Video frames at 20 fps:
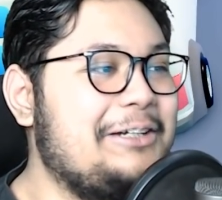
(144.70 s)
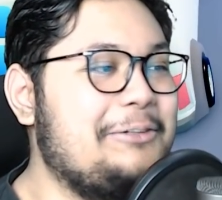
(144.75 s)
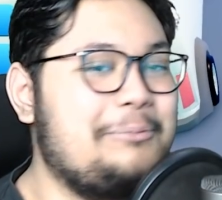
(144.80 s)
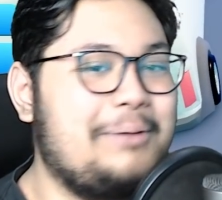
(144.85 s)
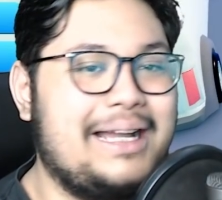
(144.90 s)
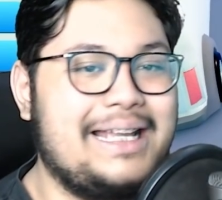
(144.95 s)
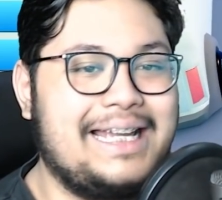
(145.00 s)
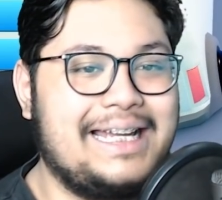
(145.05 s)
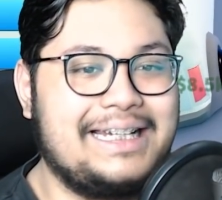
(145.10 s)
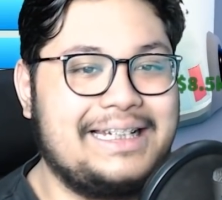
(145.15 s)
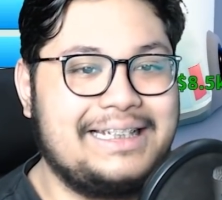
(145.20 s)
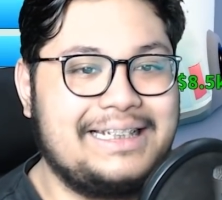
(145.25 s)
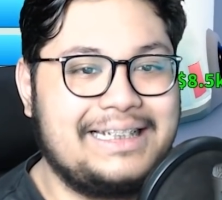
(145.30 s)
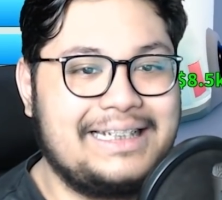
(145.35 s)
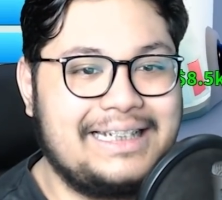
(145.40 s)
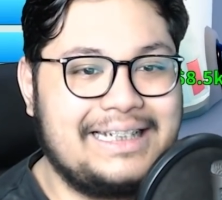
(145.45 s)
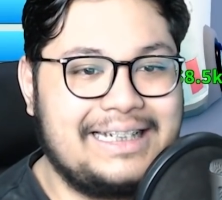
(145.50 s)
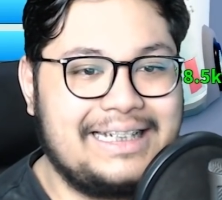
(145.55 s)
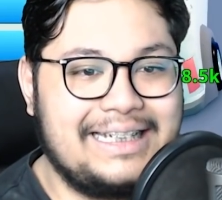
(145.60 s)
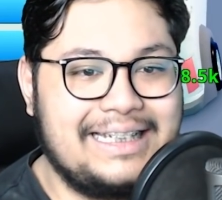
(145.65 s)
lumayan
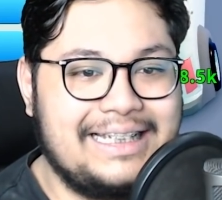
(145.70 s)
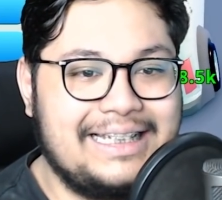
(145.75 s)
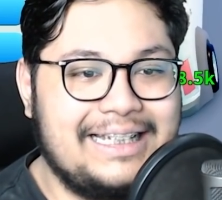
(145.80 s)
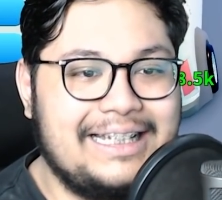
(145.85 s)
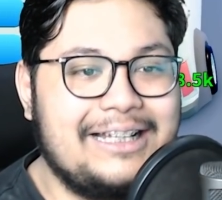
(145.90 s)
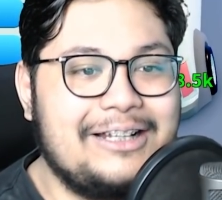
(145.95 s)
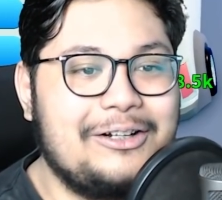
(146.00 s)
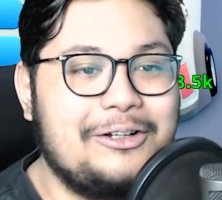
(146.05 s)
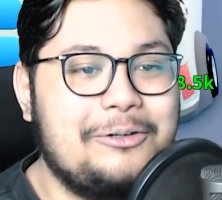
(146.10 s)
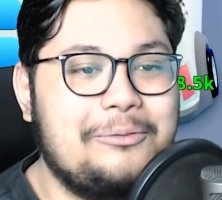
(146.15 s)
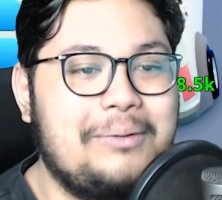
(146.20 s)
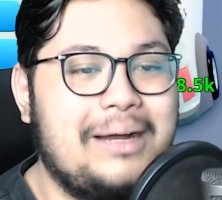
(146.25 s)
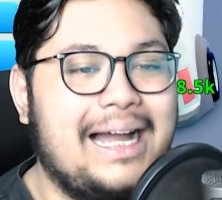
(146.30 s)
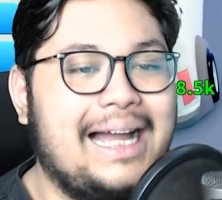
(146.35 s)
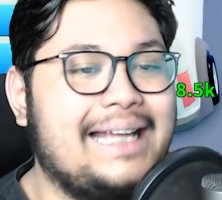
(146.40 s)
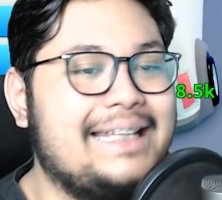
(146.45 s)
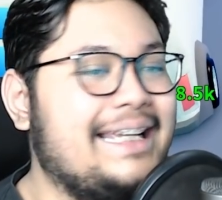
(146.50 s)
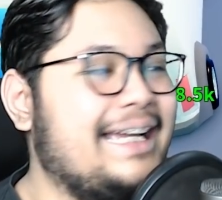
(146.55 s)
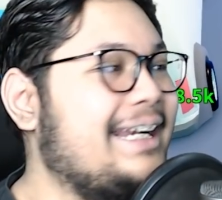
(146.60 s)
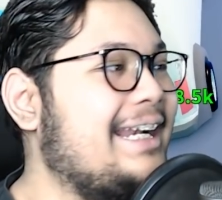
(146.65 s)

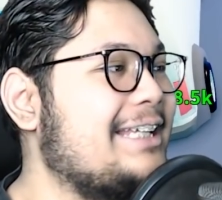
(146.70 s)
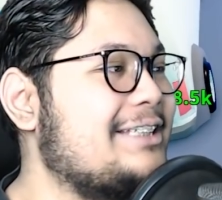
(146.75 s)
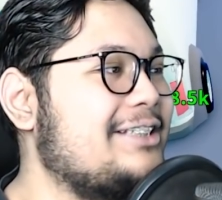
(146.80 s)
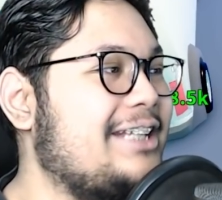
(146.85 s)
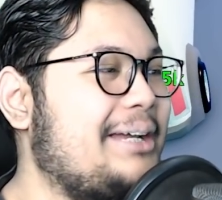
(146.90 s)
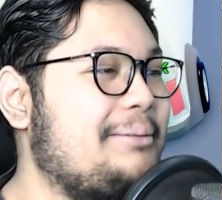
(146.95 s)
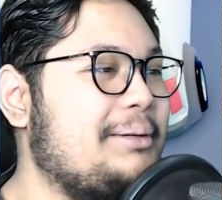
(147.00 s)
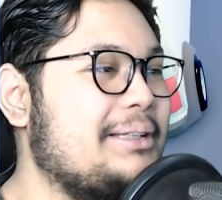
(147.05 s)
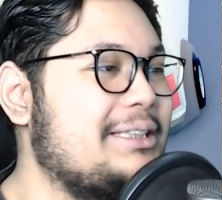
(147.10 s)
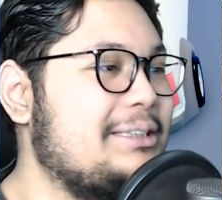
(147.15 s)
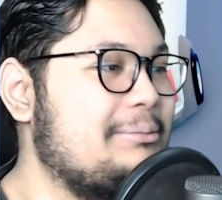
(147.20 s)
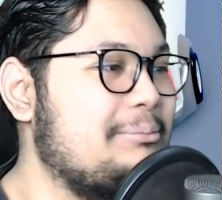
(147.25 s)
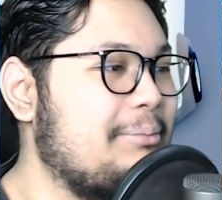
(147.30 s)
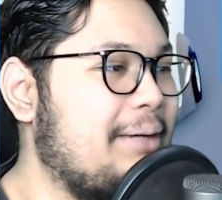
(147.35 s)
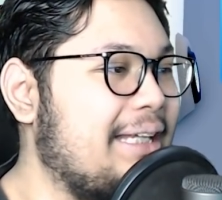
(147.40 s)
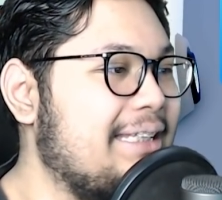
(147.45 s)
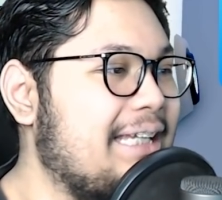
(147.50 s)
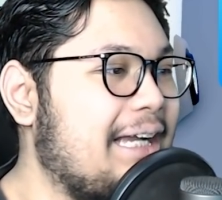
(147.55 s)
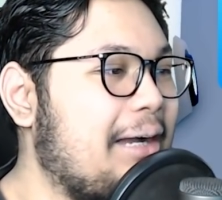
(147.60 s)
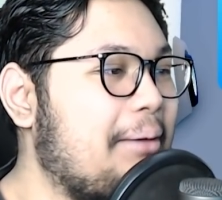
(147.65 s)
Lumayan langsung dapat
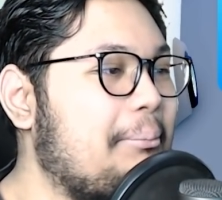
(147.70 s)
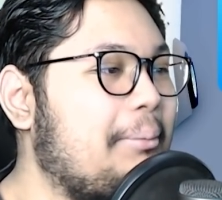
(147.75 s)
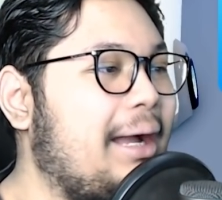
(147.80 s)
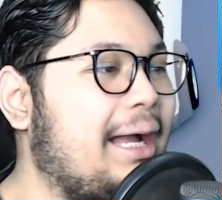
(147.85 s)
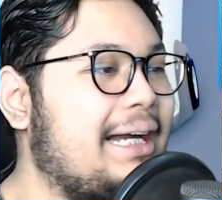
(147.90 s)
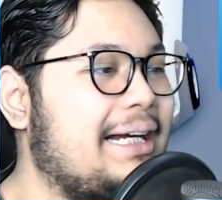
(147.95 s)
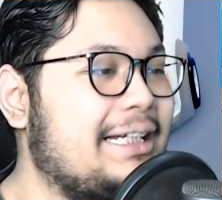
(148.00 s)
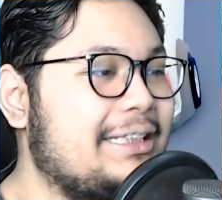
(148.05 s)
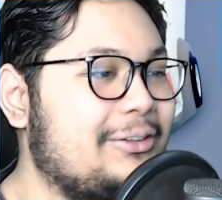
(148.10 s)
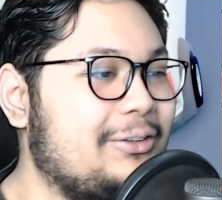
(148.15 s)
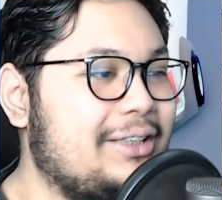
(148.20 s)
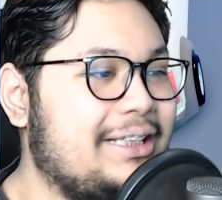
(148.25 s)
banyak banget duit